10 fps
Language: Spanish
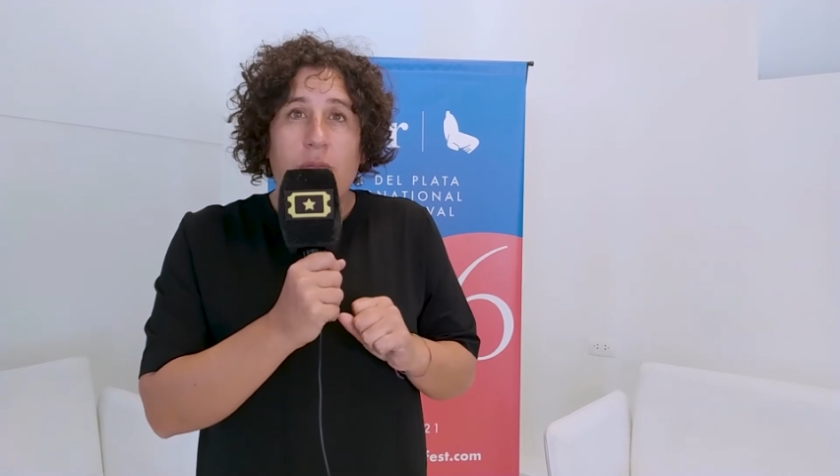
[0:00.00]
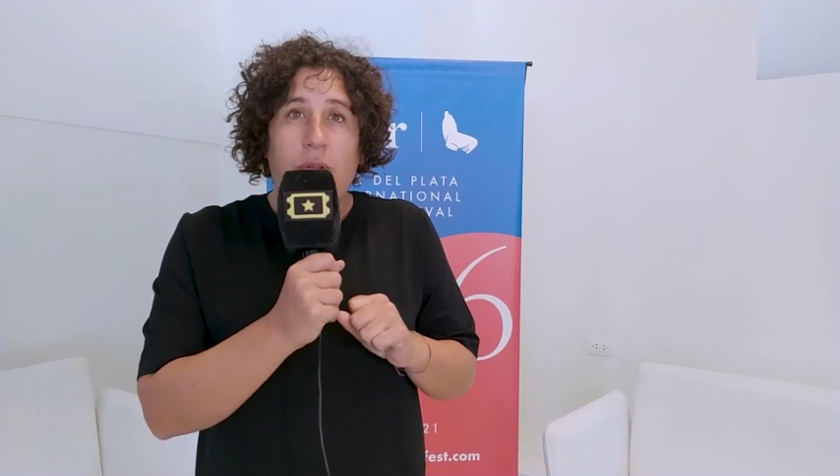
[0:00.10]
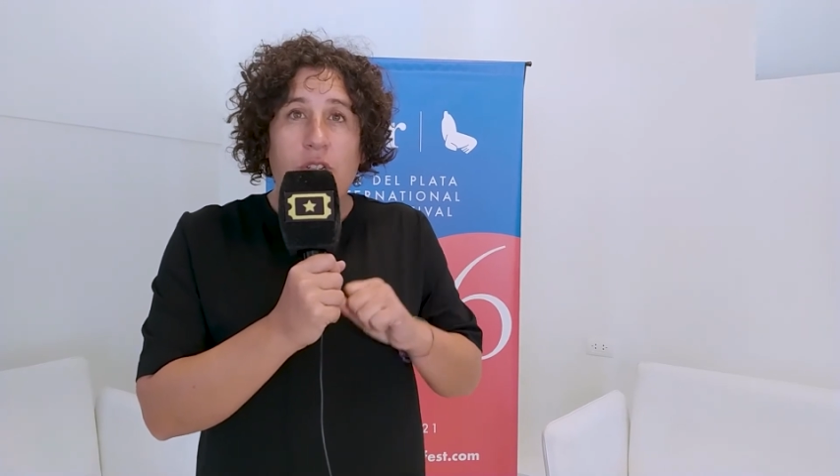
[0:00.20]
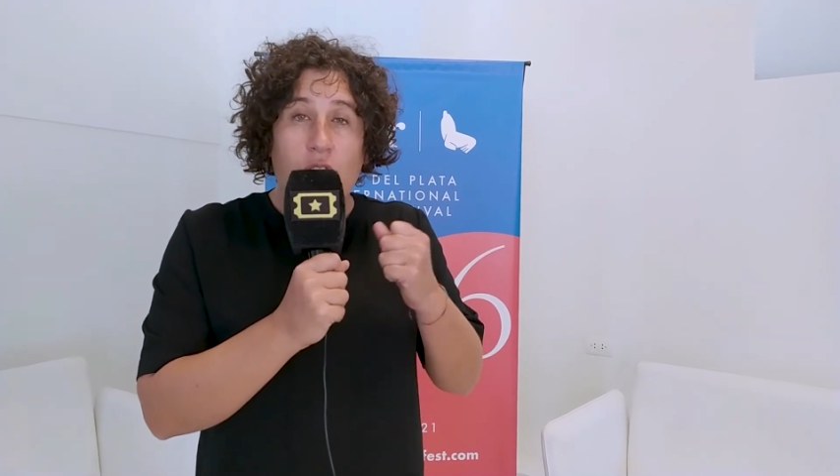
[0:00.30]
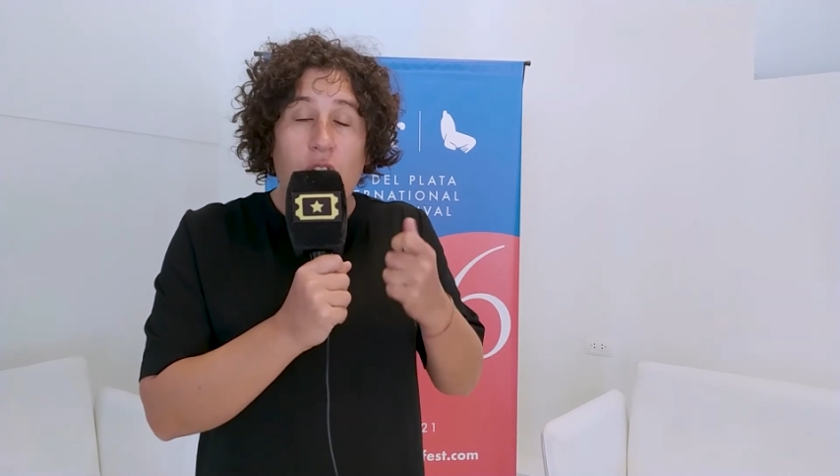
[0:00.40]

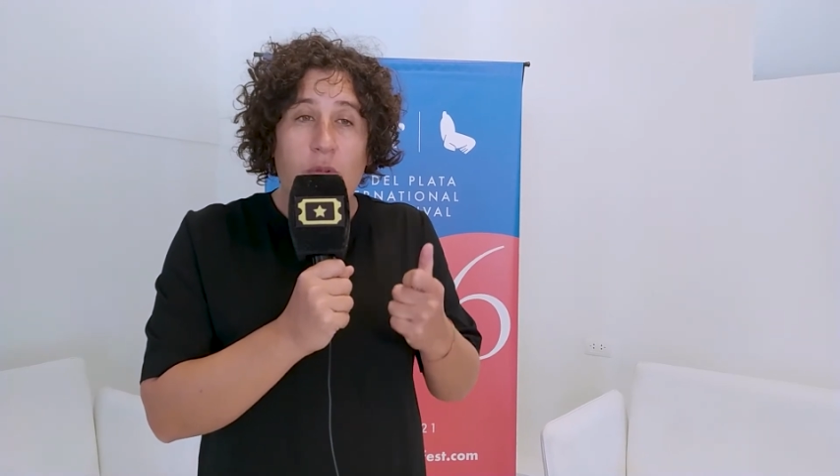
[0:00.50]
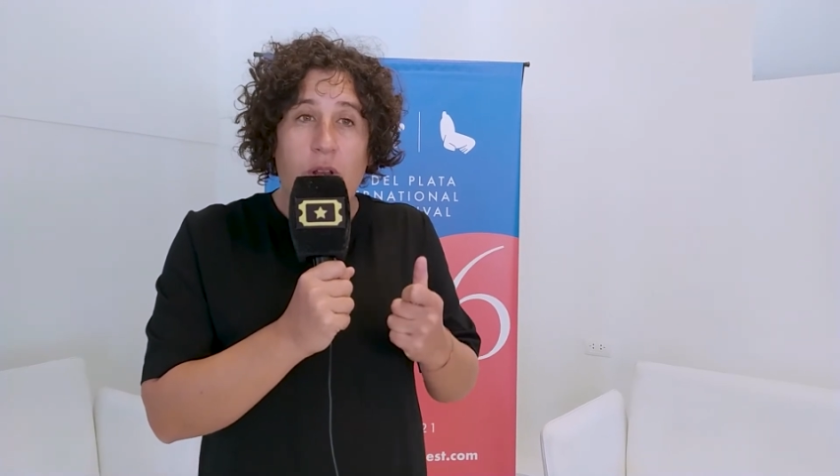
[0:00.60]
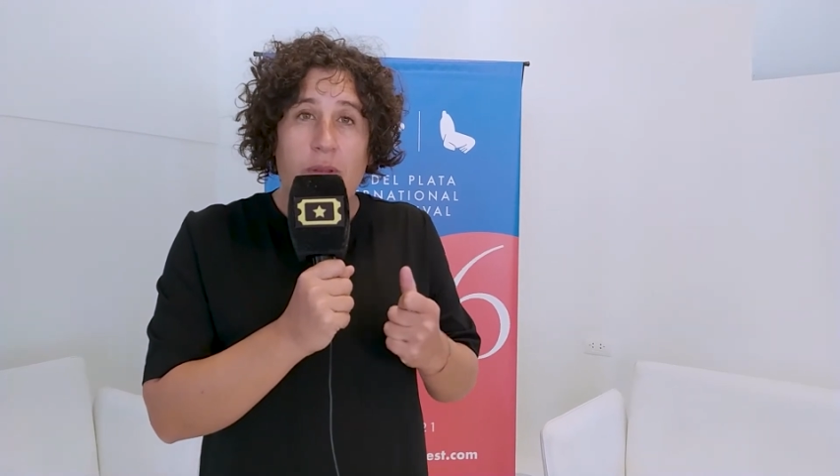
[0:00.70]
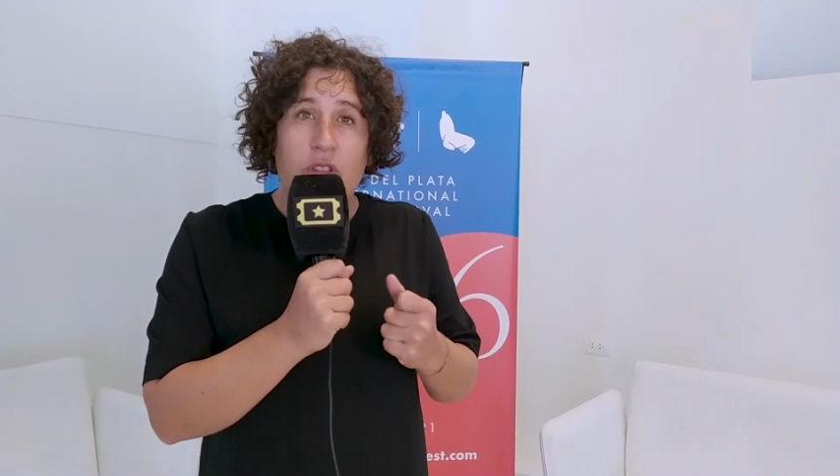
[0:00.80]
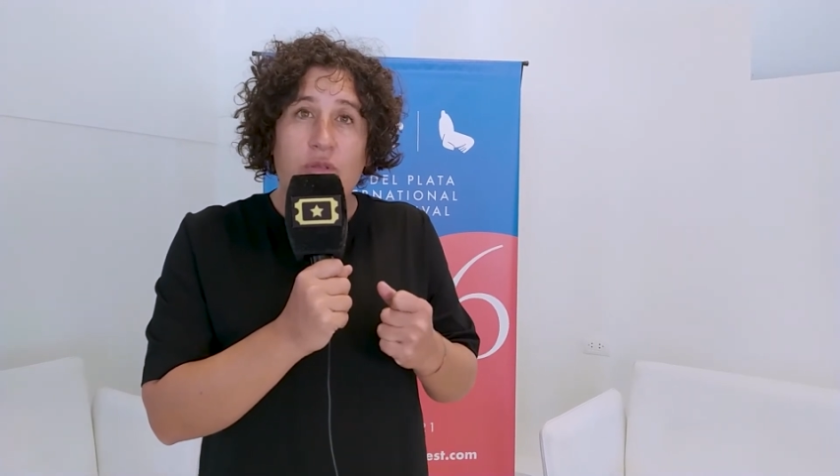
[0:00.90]
pero son como
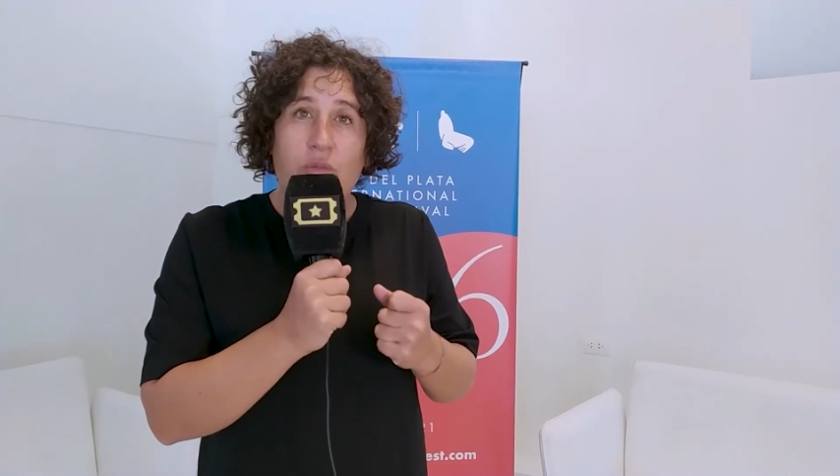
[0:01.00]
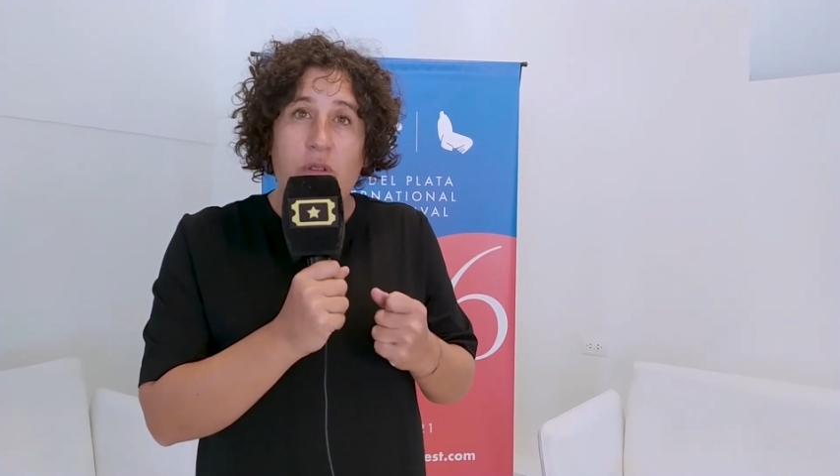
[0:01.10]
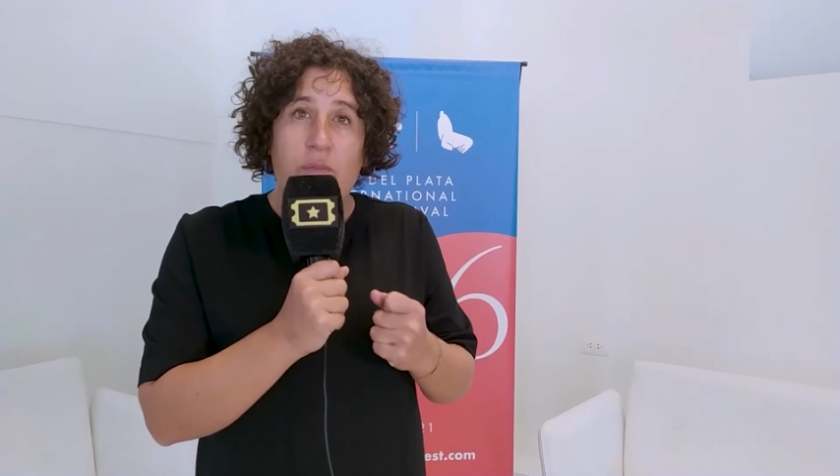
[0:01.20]
elementos muy